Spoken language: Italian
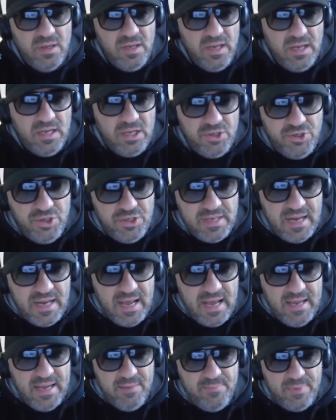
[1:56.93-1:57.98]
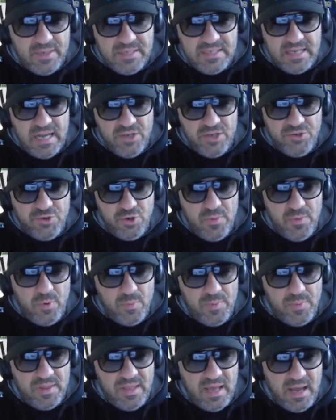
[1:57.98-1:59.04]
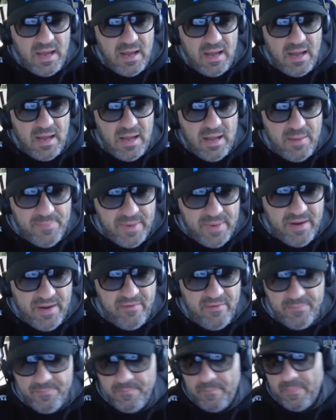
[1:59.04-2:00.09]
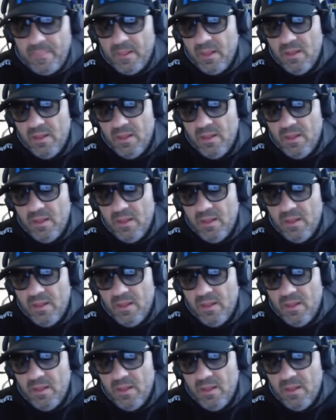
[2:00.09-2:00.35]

e che ci sarà il passaggio di proprietà a breve.